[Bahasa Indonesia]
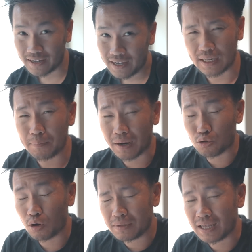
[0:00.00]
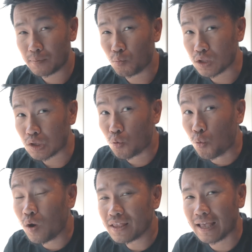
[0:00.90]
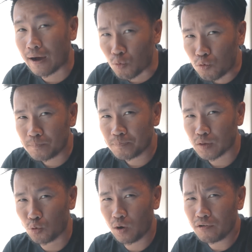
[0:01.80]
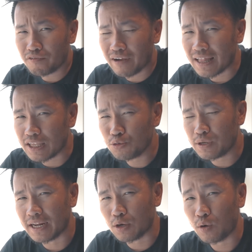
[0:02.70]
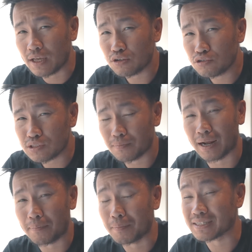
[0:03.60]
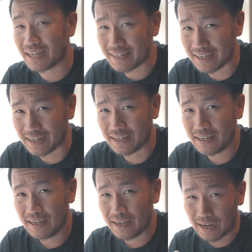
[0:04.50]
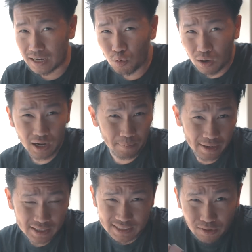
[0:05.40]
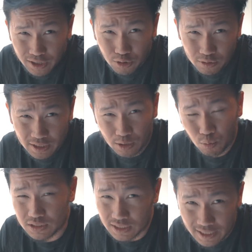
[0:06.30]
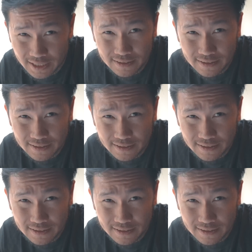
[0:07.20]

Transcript: Ini peraturan beneran buat gue tahu gue value diri gue itu seberapa besarnya karena gue kagak pengen ngecewain dong diri gue sendiri